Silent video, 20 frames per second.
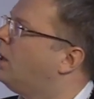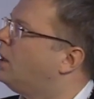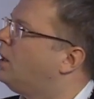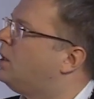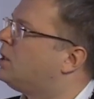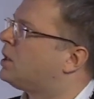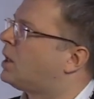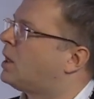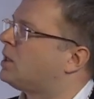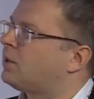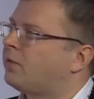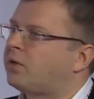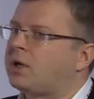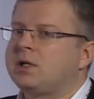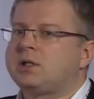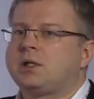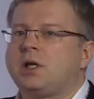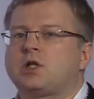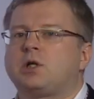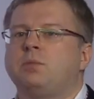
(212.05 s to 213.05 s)
из раза в
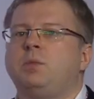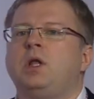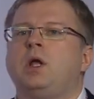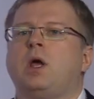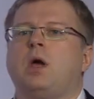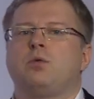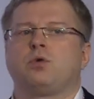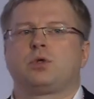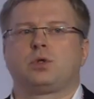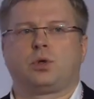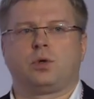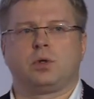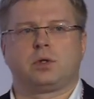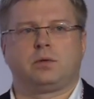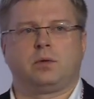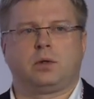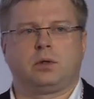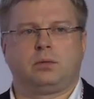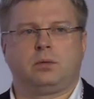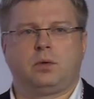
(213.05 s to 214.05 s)
раз даже меняя
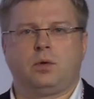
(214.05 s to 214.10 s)
устройство.